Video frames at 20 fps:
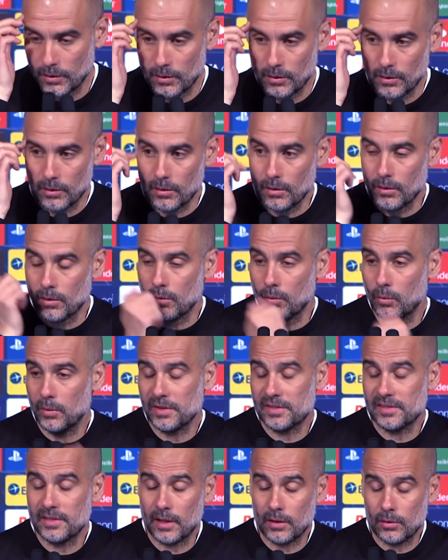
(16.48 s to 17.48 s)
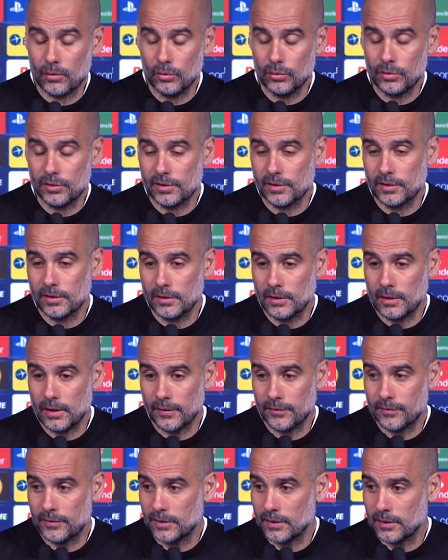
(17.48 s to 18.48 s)
Я считаю, что мы хорошо
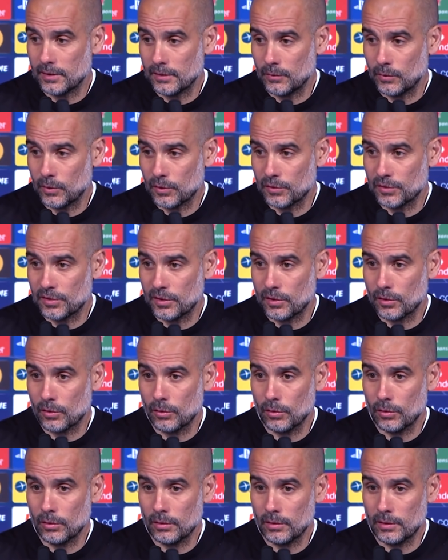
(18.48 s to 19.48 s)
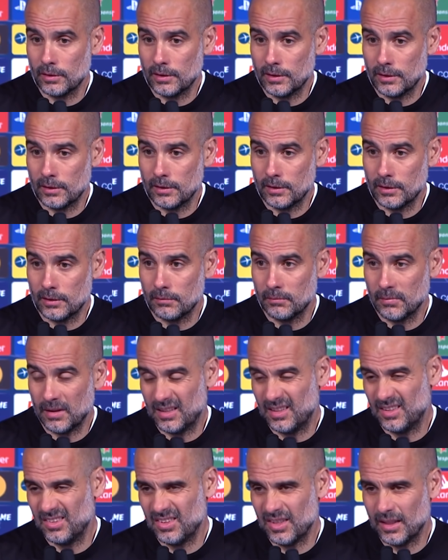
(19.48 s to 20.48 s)
начали, но затем мы пропустили
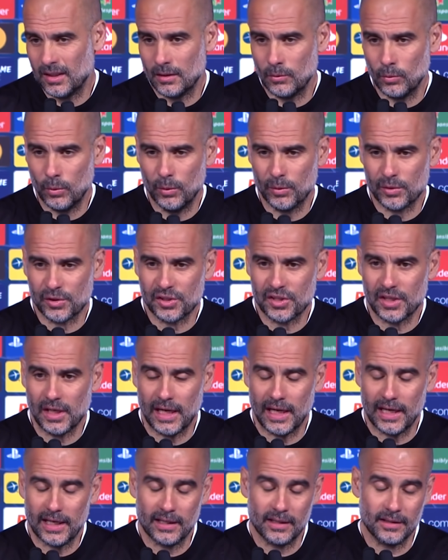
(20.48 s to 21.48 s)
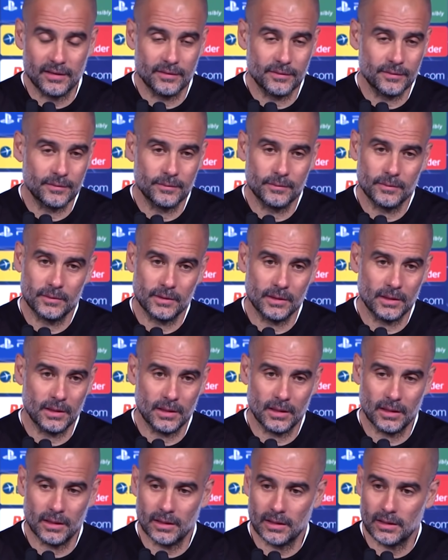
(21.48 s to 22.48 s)
гол, и после этого начали играть
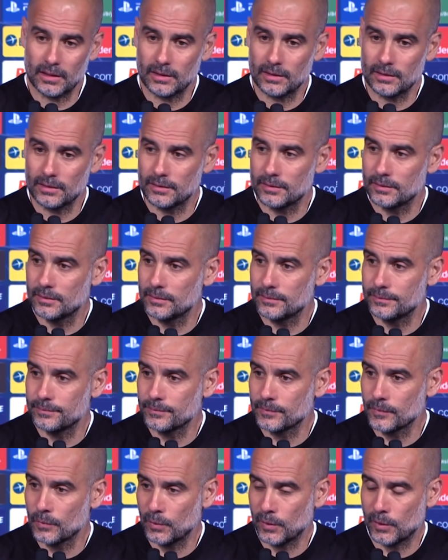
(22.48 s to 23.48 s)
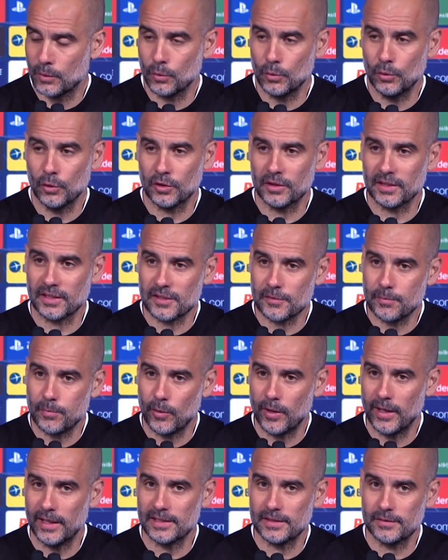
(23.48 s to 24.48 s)
скованно. И из-за
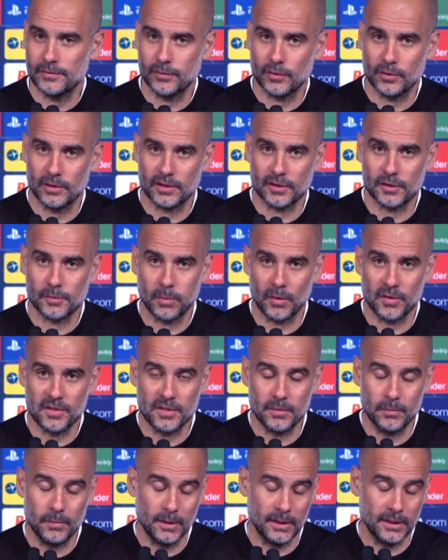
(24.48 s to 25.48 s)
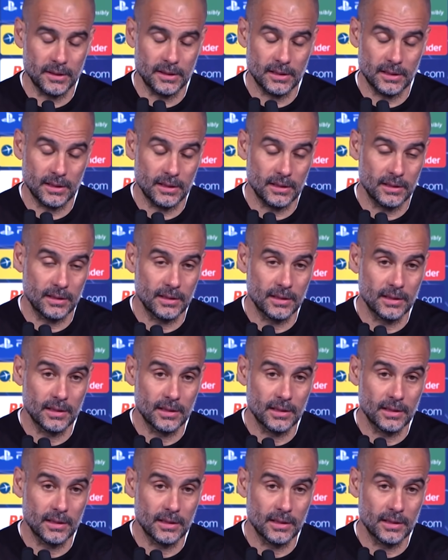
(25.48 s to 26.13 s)
этого у нас многое не получалось.